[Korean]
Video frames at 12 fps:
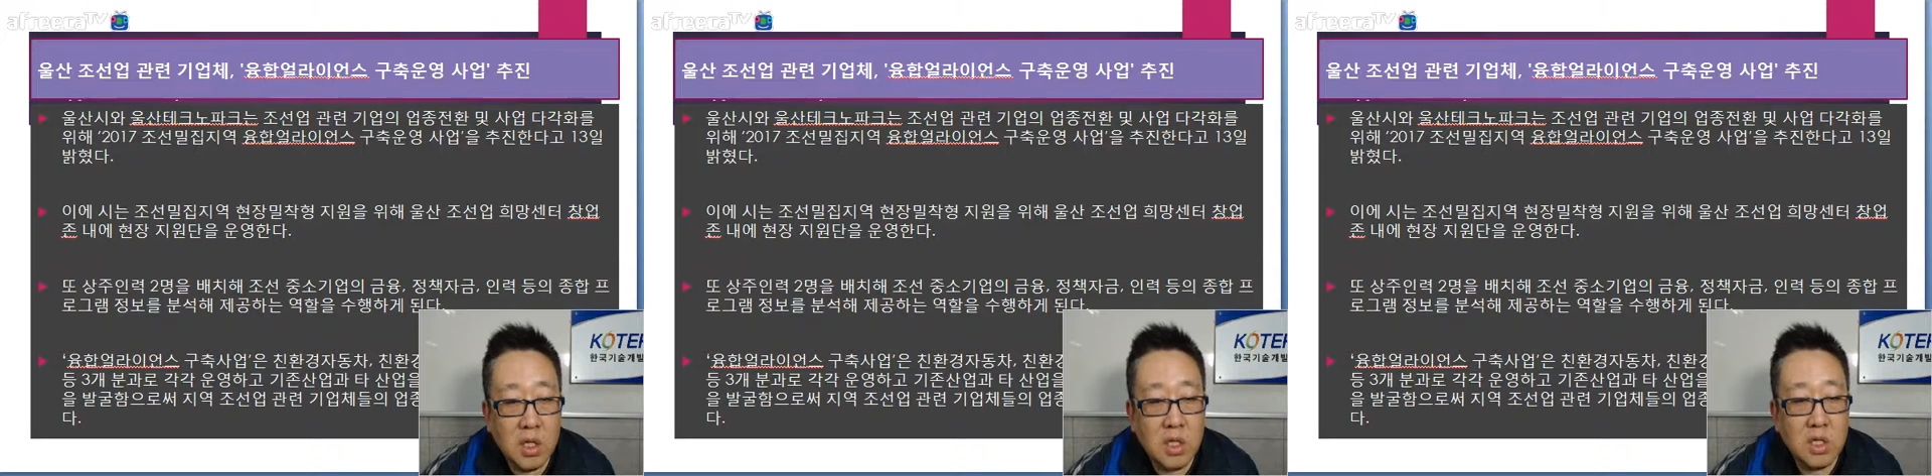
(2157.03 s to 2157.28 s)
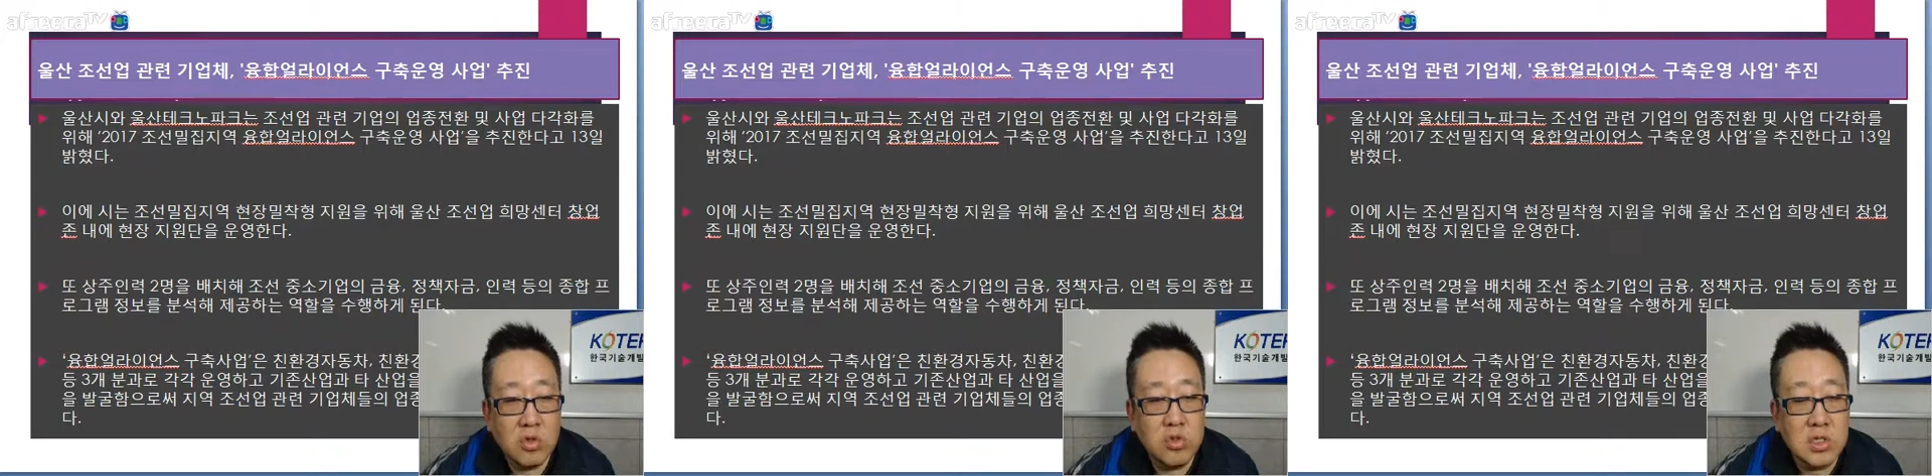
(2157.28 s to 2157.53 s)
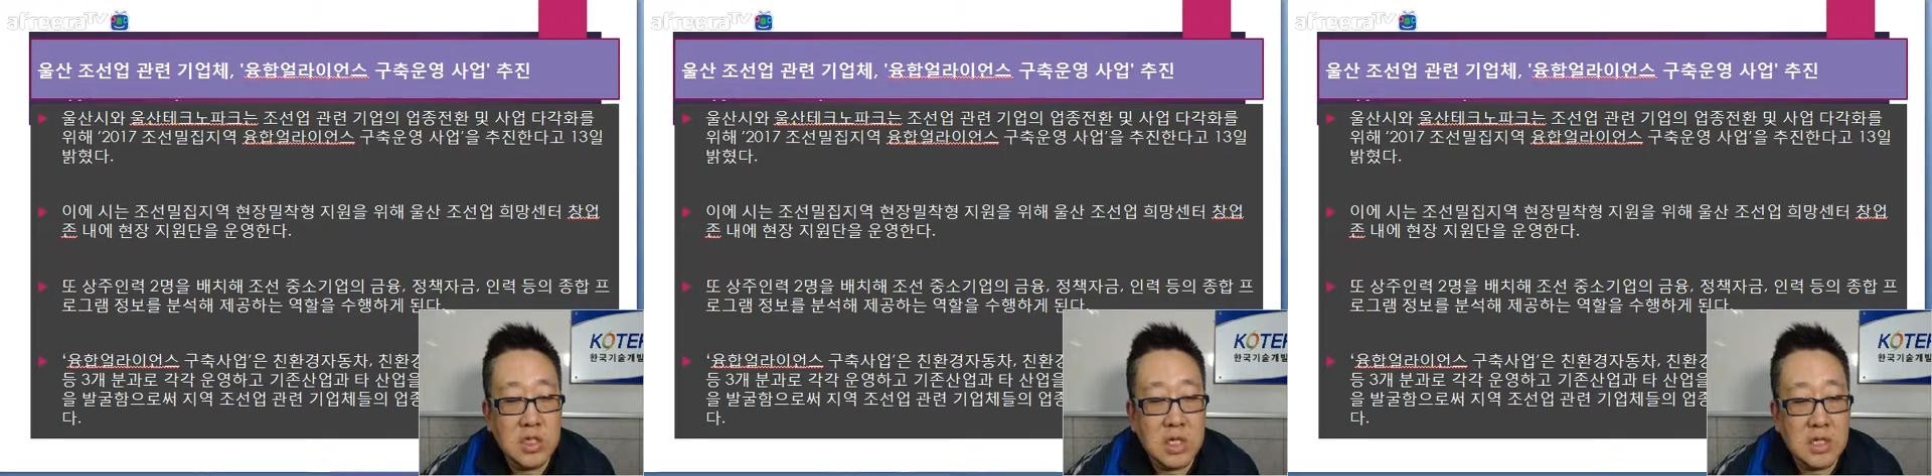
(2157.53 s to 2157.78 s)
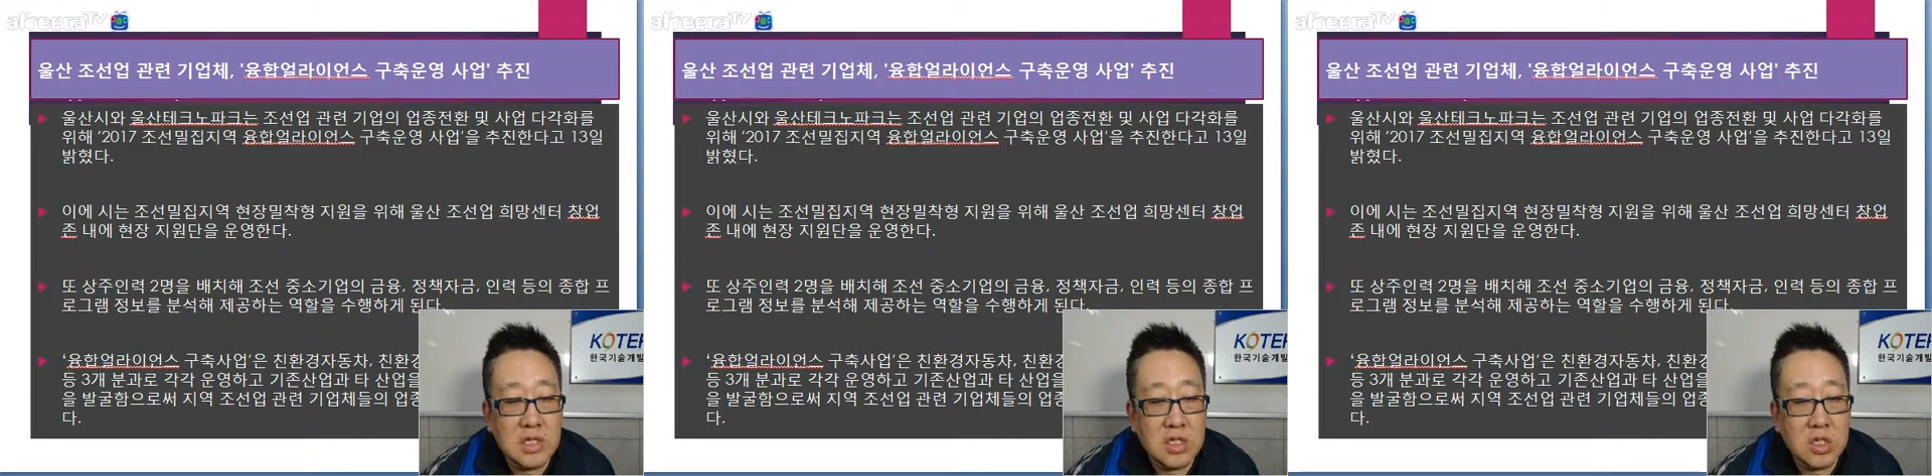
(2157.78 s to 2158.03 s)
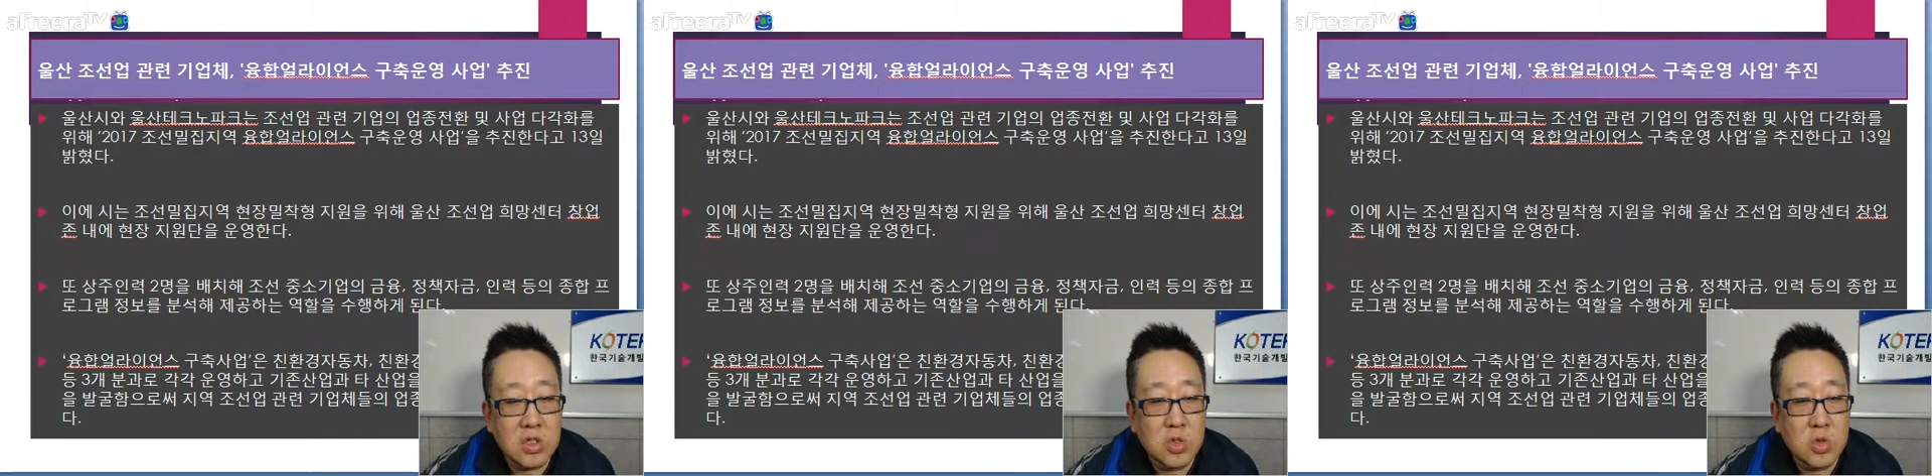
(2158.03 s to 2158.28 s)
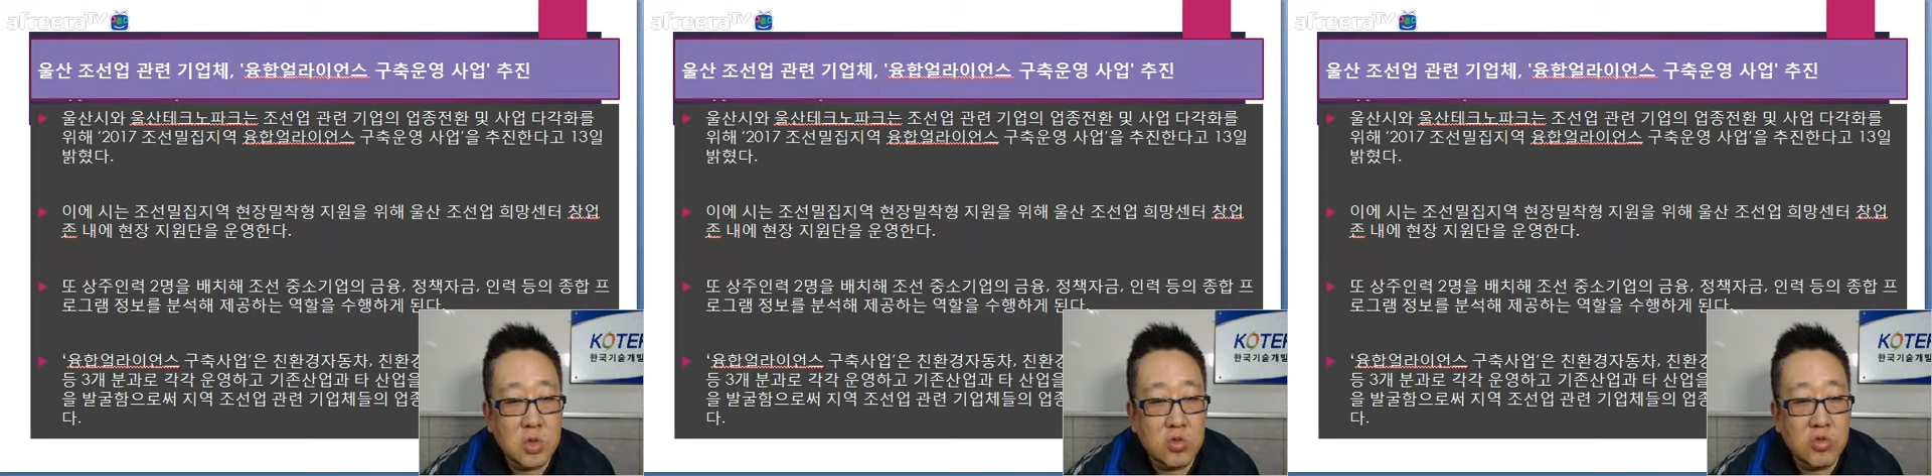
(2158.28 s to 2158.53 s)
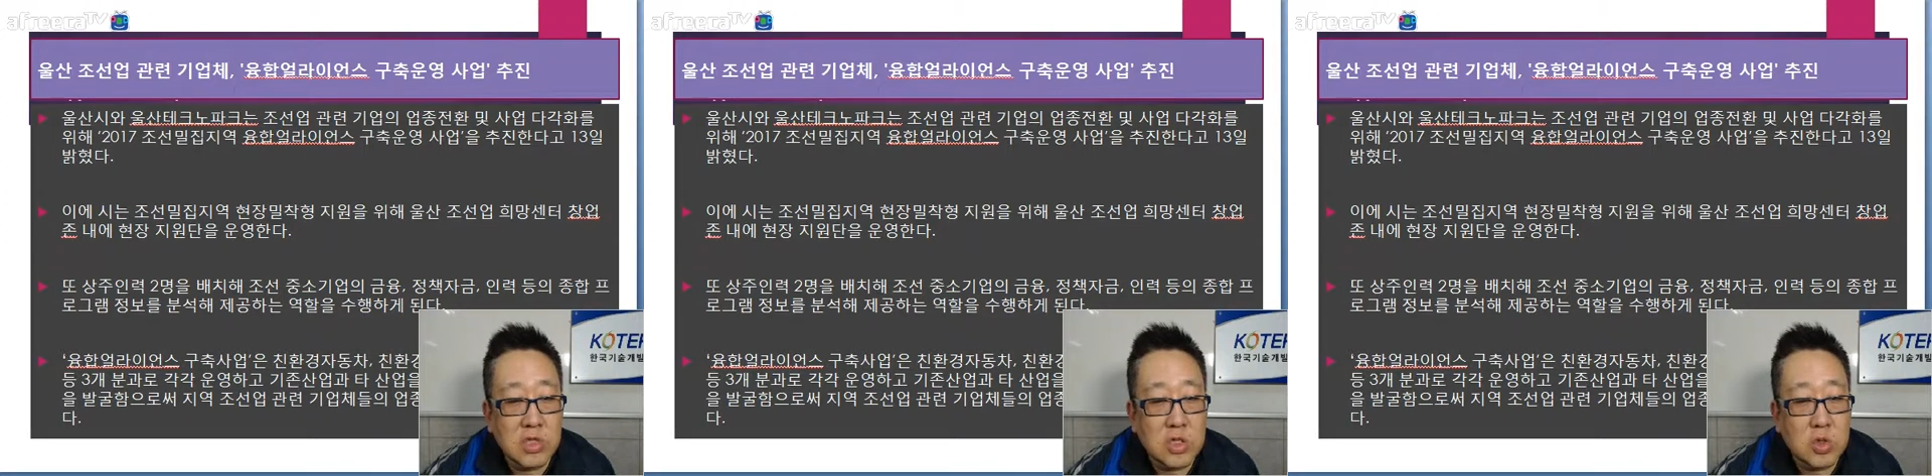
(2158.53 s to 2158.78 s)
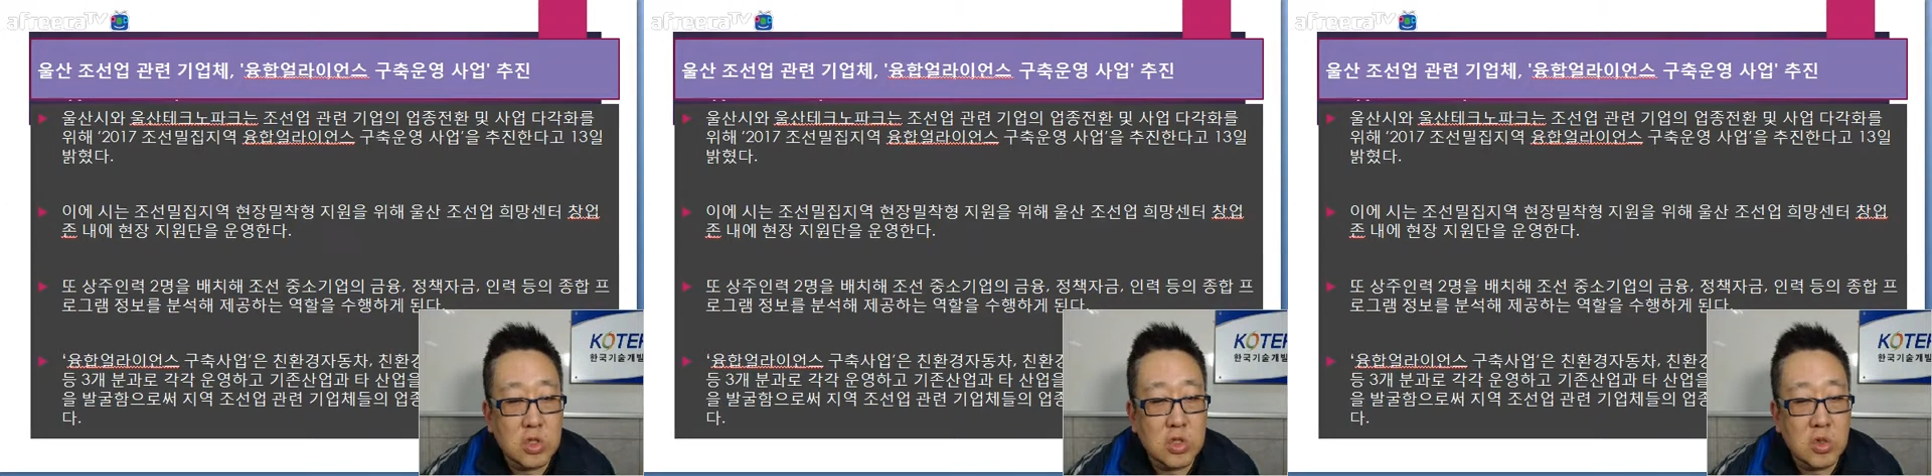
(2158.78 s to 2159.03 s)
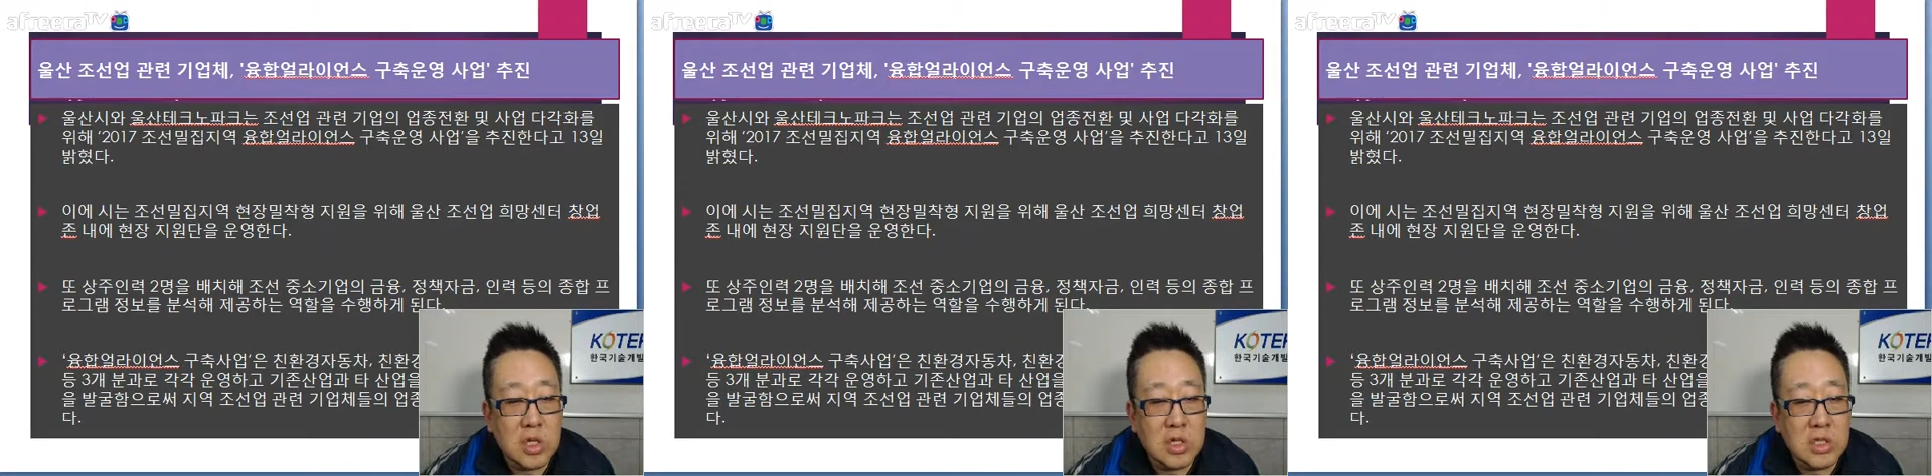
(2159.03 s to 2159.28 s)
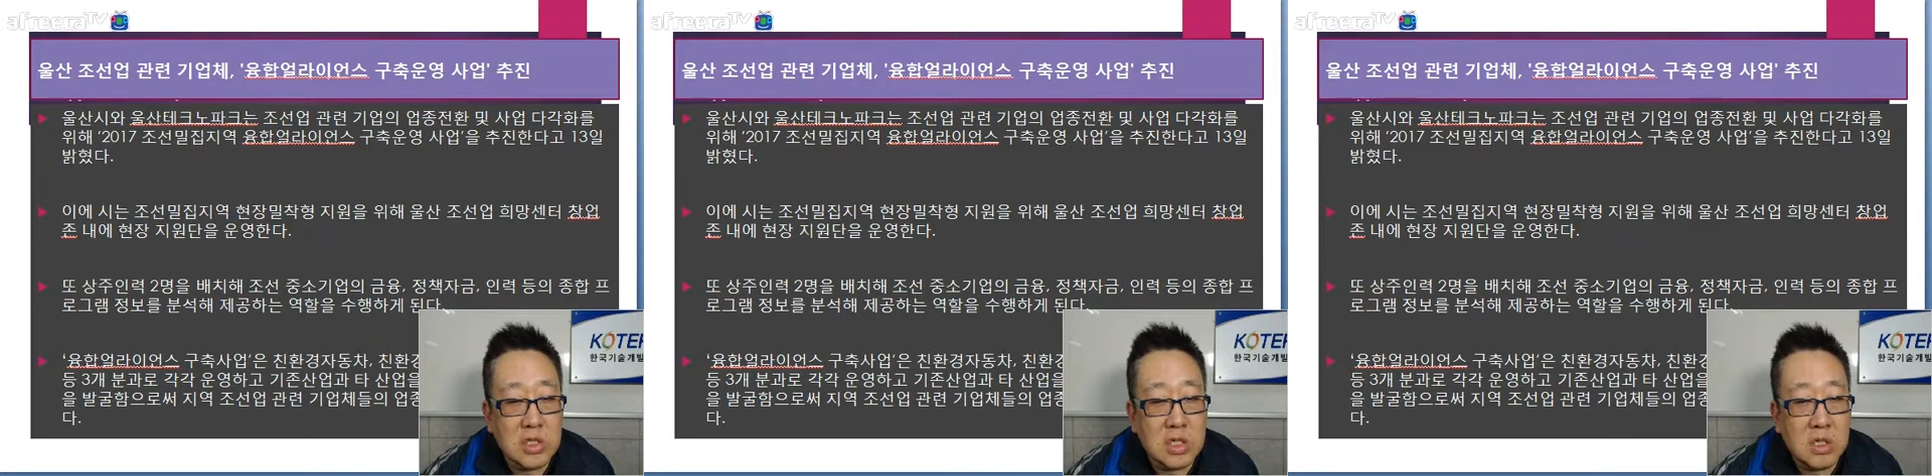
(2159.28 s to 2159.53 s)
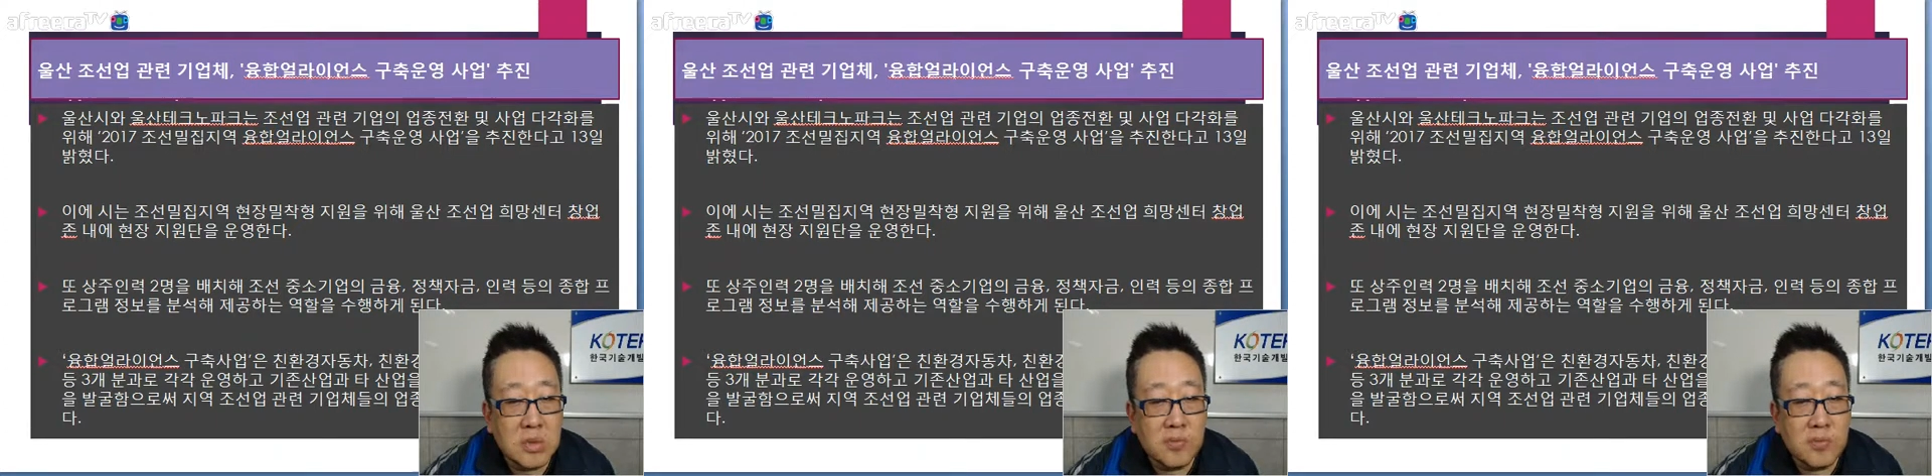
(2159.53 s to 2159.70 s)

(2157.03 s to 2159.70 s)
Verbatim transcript: 울산에서 울산 조선업 관련해서